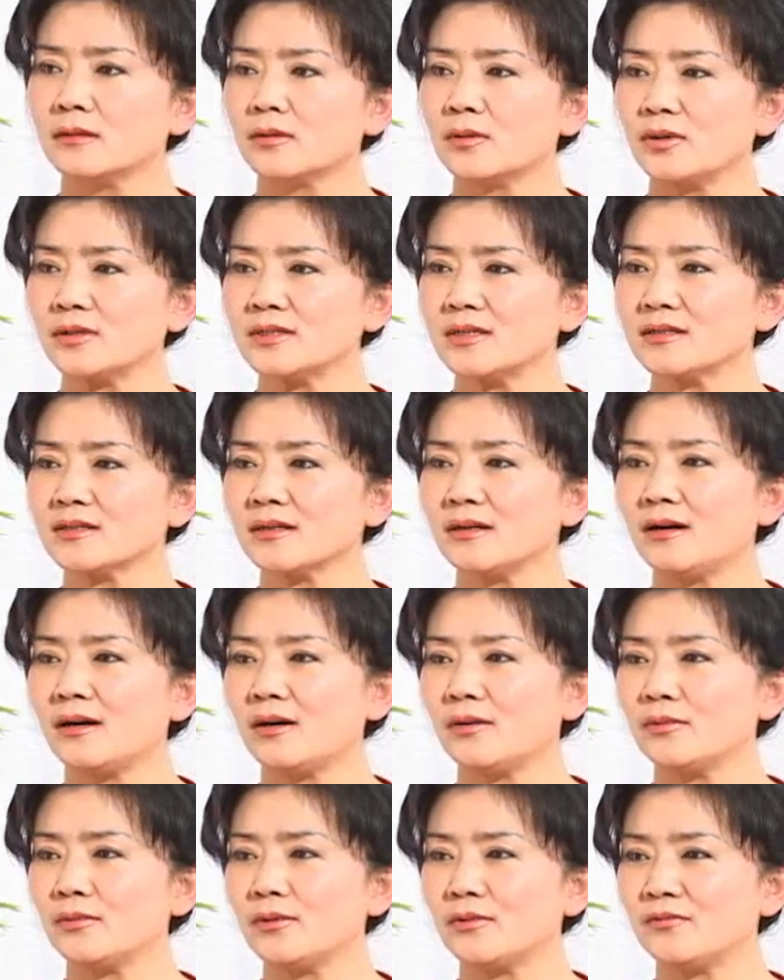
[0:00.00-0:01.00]
关先生啊，
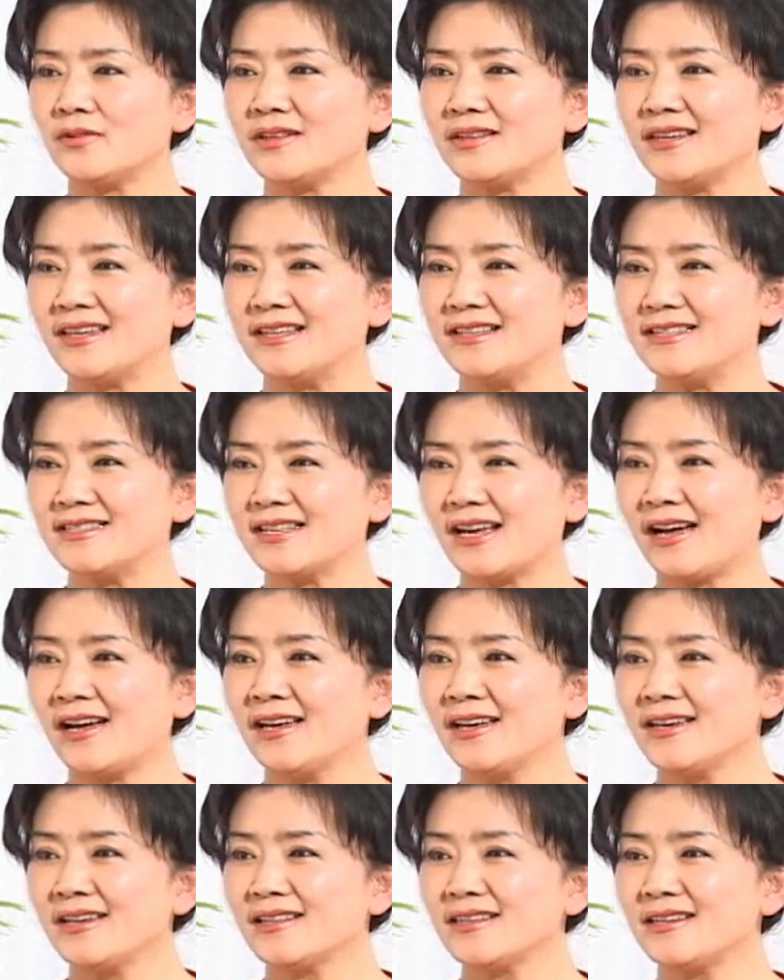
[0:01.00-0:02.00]
我问你一下，
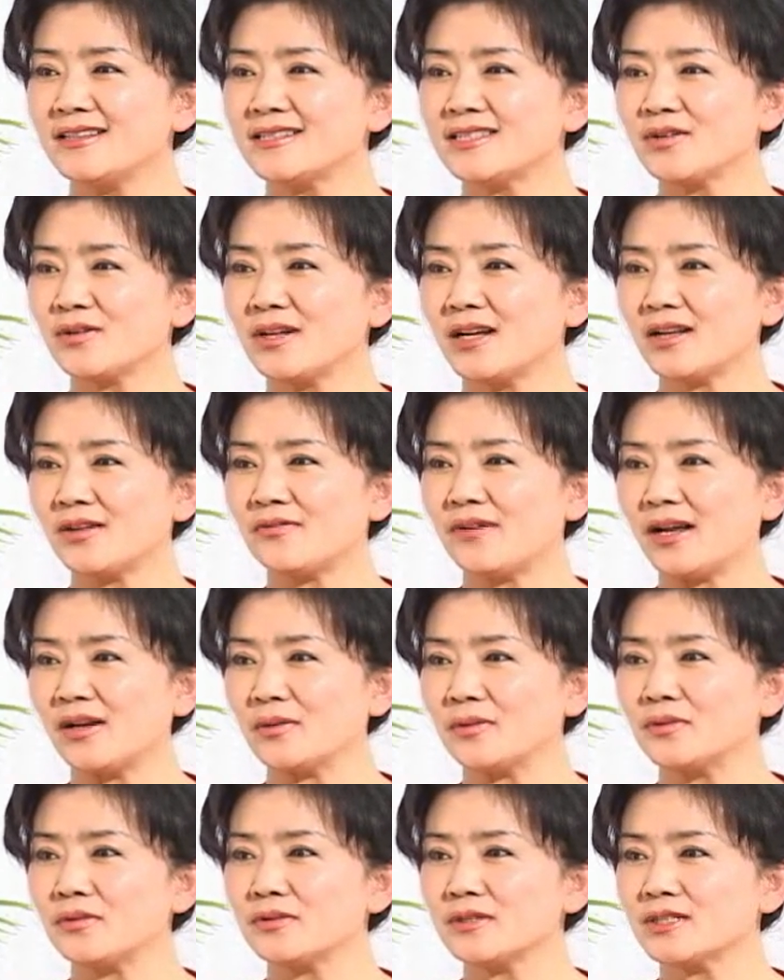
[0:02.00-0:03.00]
您修炼了法轮
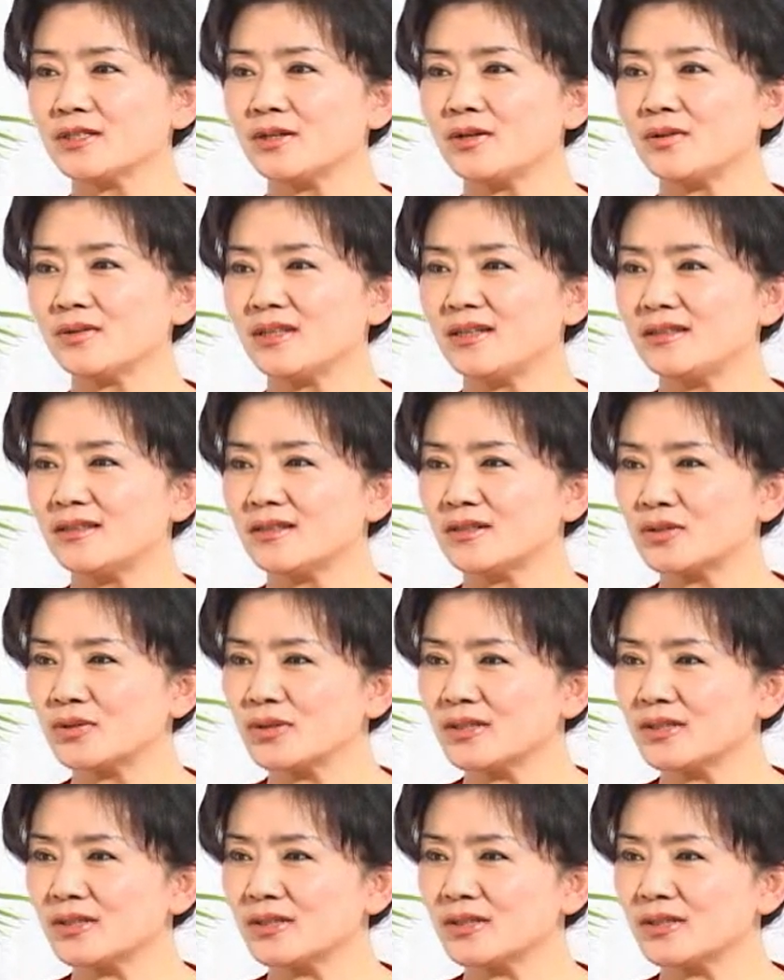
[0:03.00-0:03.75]
功之后，您的最